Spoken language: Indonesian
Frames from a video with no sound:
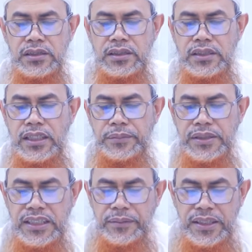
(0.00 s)
yang
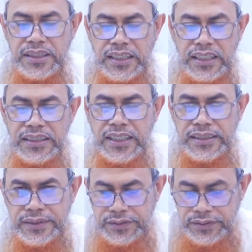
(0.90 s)
pertama kita
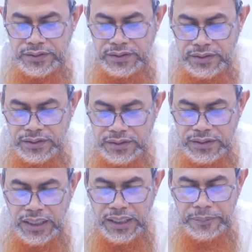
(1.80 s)
lihat
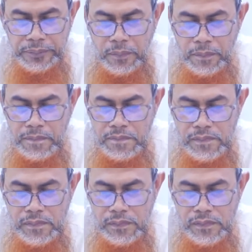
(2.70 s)
dalam
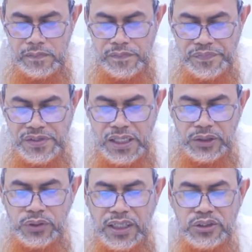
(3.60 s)

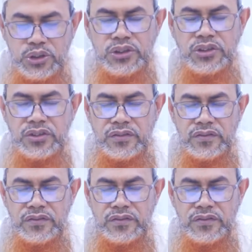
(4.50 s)
satu kasus